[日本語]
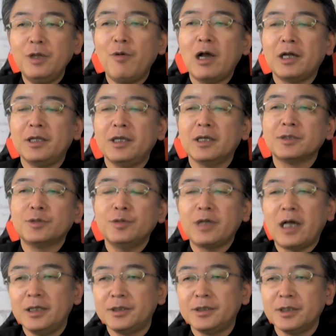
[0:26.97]
て分かりやすく
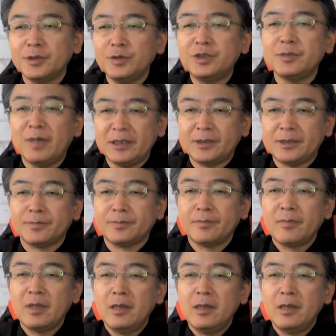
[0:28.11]
解説します。